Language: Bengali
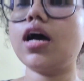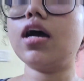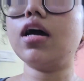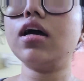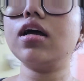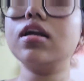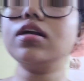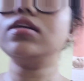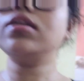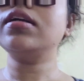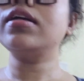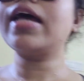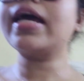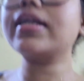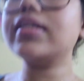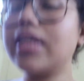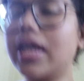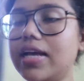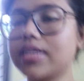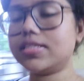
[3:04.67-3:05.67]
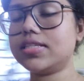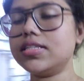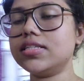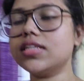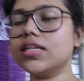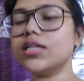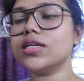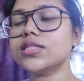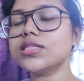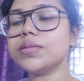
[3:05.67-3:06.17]
আর একটা অ্যাসিড
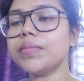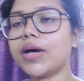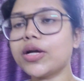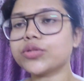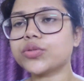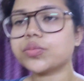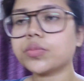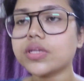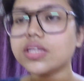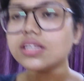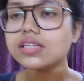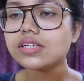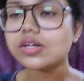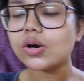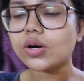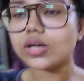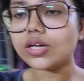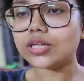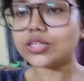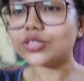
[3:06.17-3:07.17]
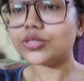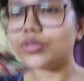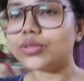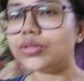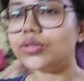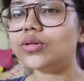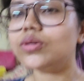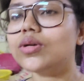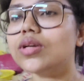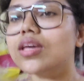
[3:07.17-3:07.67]
কিনেছি বাথরুম ক্লিন করার
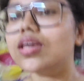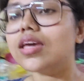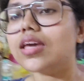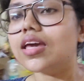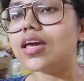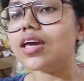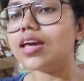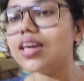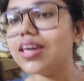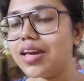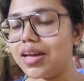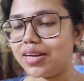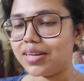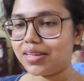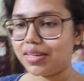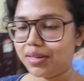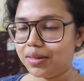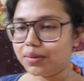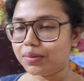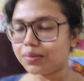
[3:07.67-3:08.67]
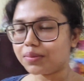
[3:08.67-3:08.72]
জন্য এই আর কি